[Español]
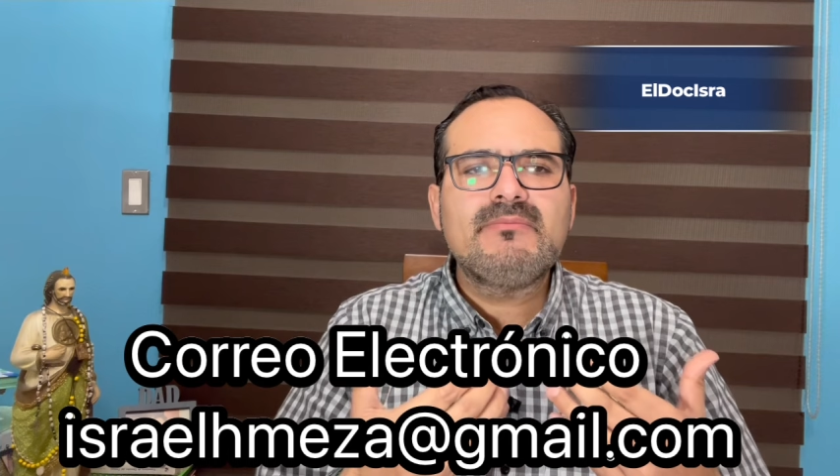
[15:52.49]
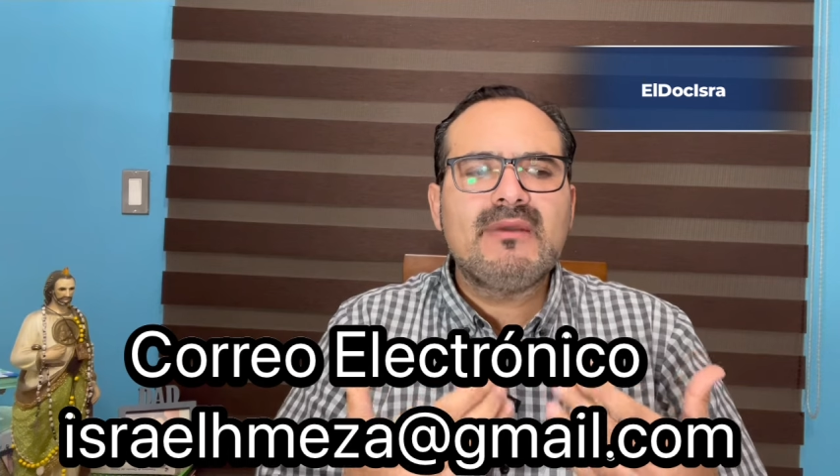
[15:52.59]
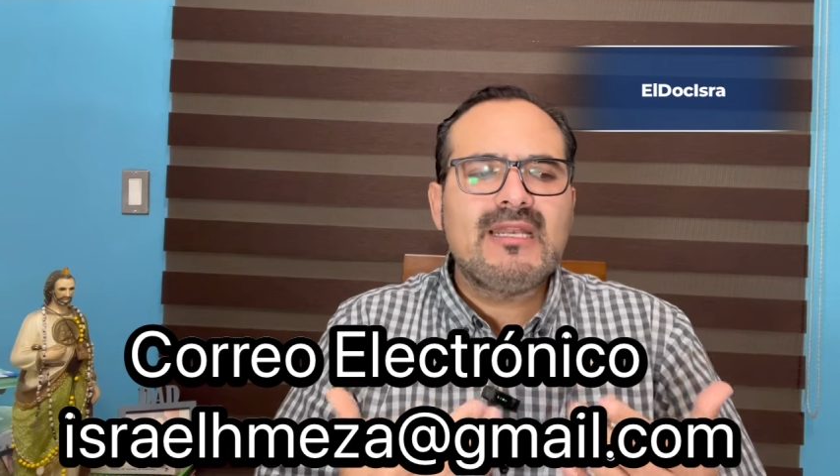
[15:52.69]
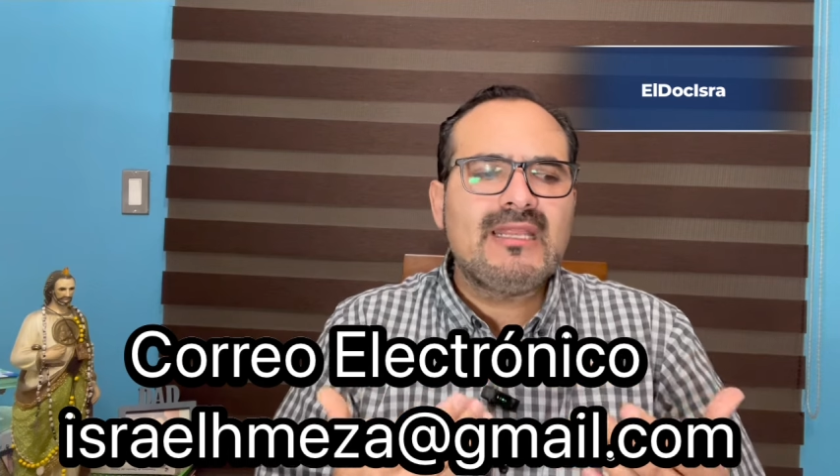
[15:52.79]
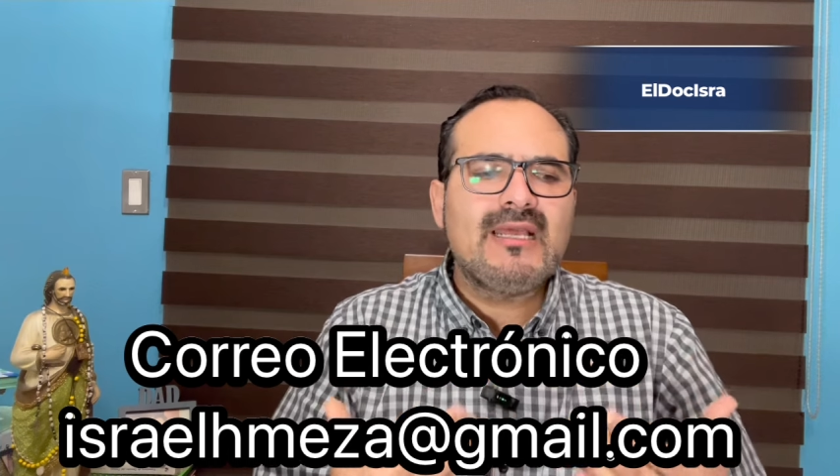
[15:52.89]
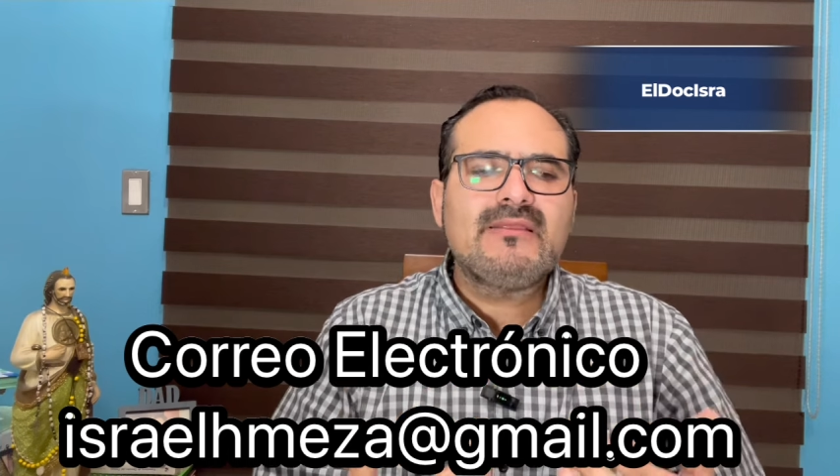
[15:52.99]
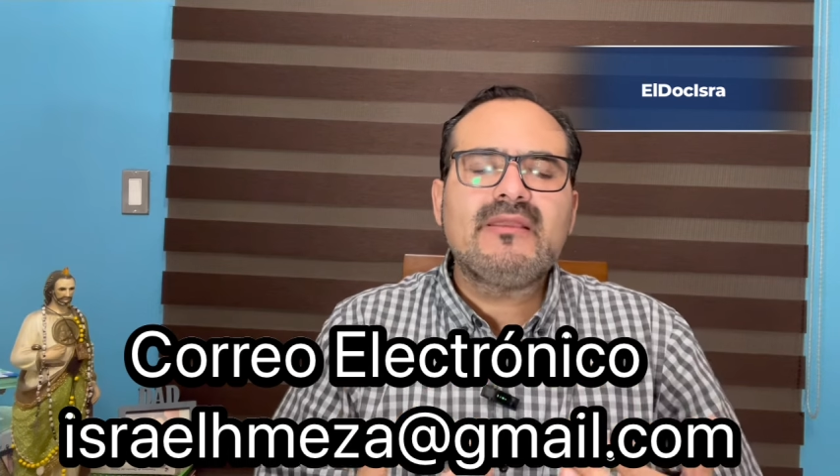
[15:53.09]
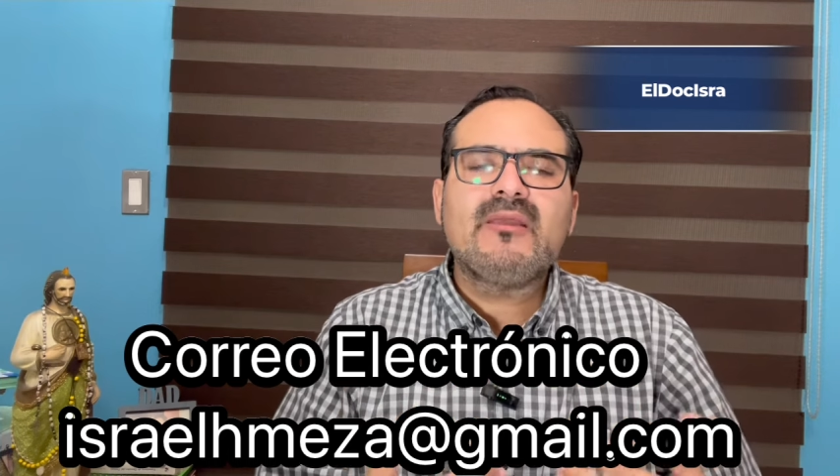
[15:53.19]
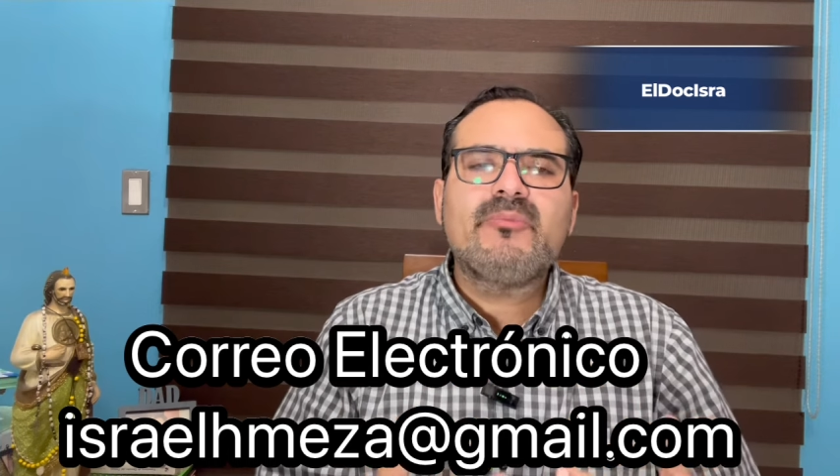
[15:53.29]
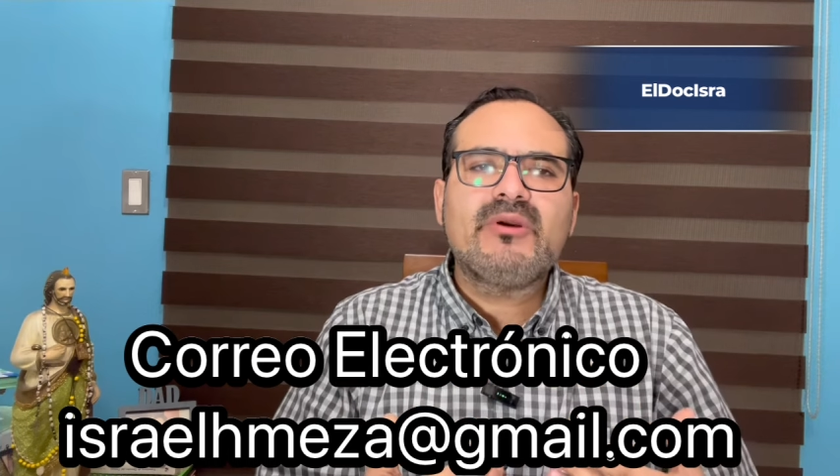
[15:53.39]
invalidante
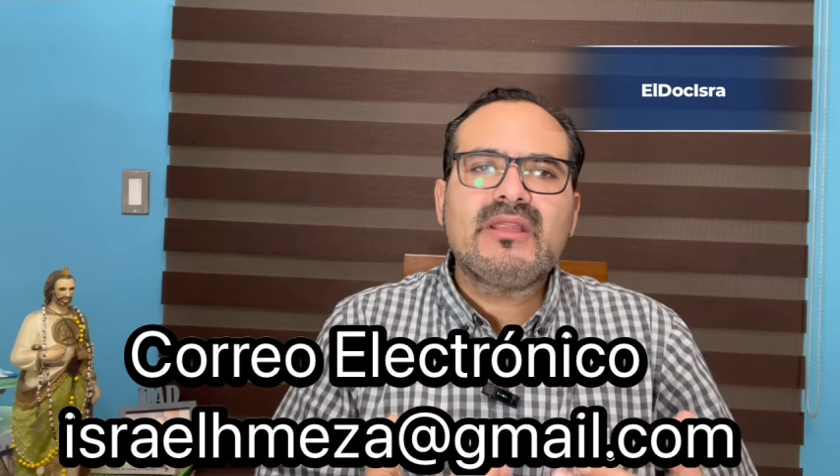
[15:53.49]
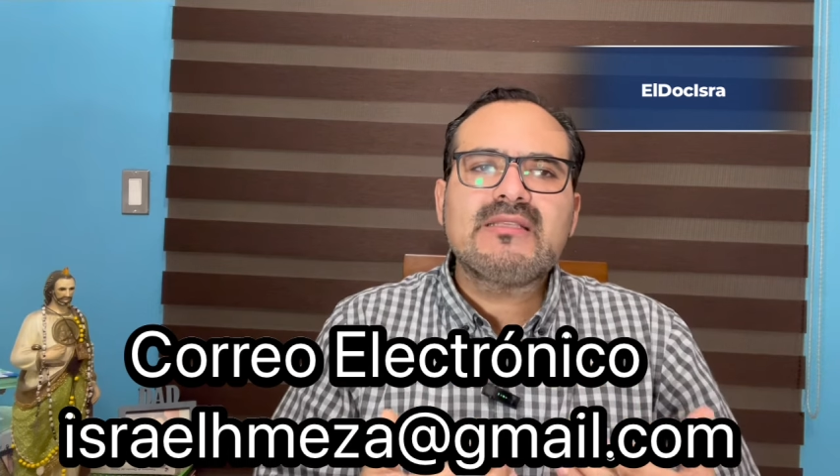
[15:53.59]
y que puede